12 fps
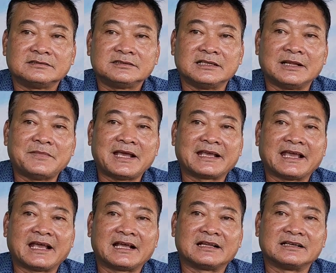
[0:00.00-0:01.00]
sinh năm
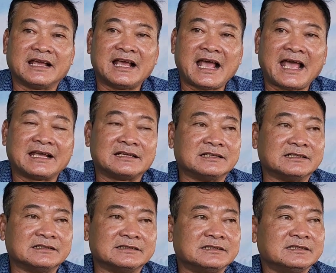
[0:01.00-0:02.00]
2002 thì
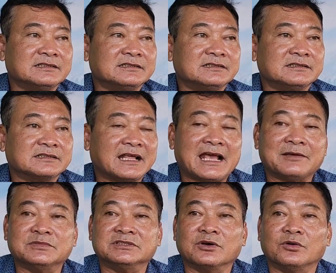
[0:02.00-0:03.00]
là
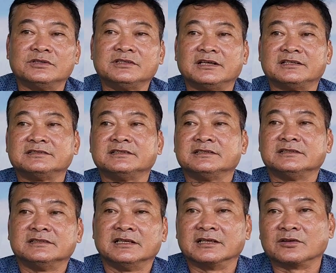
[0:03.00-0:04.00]
20 tuổi rồi
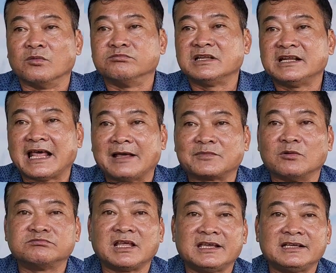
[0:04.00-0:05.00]
cũng đi làm
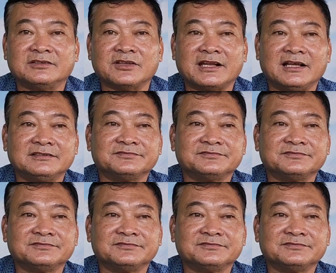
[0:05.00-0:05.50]
công ty rồi vậy đó